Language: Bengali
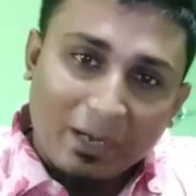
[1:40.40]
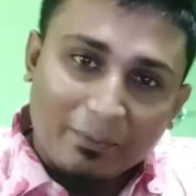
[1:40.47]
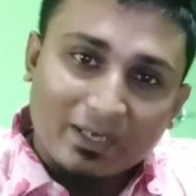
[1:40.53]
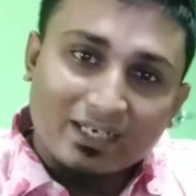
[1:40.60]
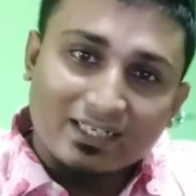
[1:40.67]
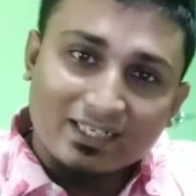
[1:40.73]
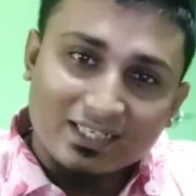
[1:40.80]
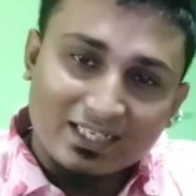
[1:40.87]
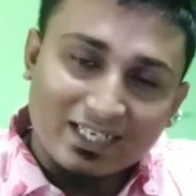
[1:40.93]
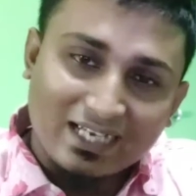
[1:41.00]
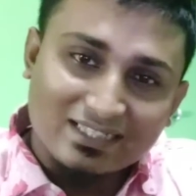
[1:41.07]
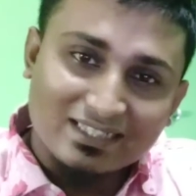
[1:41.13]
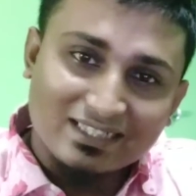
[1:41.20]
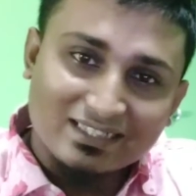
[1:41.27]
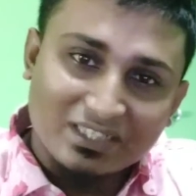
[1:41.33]
আমার
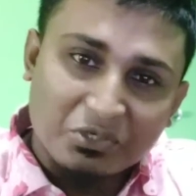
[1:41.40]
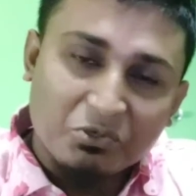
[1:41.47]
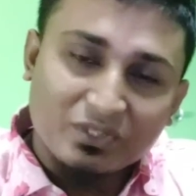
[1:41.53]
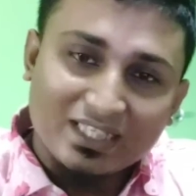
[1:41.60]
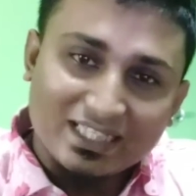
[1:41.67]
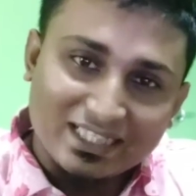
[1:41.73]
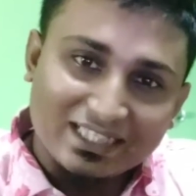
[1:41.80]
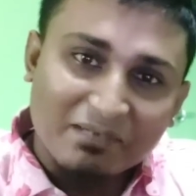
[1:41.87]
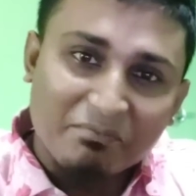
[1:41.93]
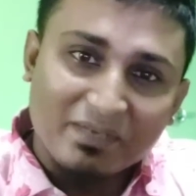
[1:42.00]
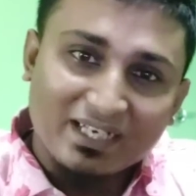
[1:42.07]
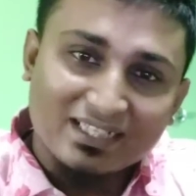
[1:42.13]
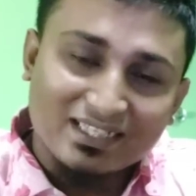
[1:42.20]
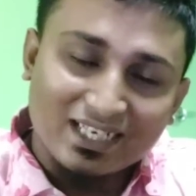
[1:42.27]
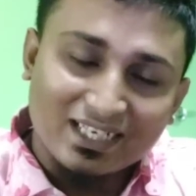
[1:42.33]
কাজের যে গতি সেটা
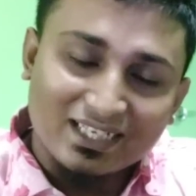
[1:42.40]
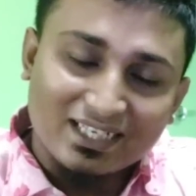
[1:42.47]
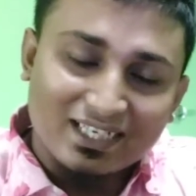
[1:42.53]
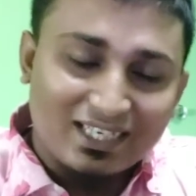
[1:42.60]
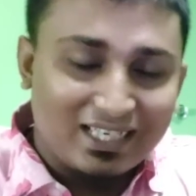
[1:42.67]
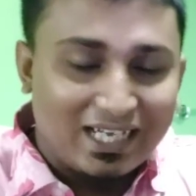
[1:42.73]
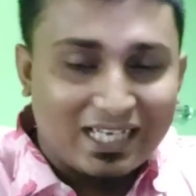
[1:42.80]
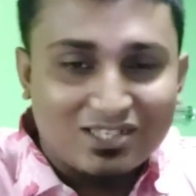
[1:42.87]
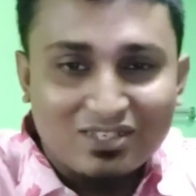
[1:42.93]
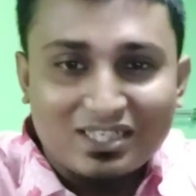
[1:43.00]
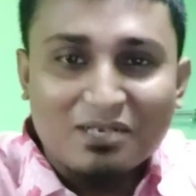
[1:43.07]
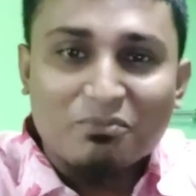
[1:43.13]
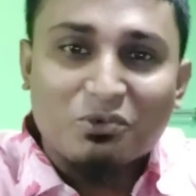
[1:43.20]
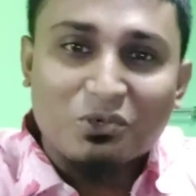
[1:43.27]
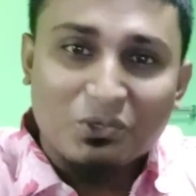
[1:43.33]
বেড়ে যায় আসলে
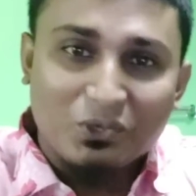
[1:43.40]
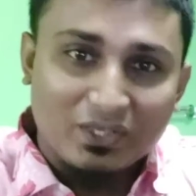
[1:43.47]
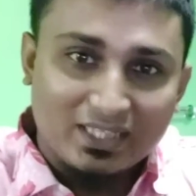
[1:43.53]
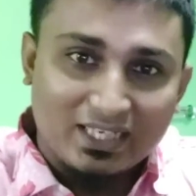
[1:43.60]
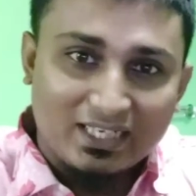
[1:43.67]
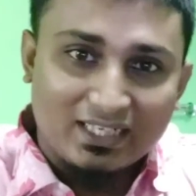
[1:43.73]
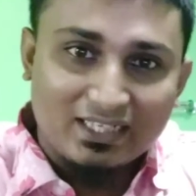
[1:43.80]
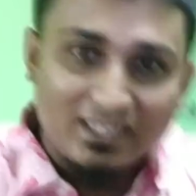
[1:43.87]
এটা ভুল কথা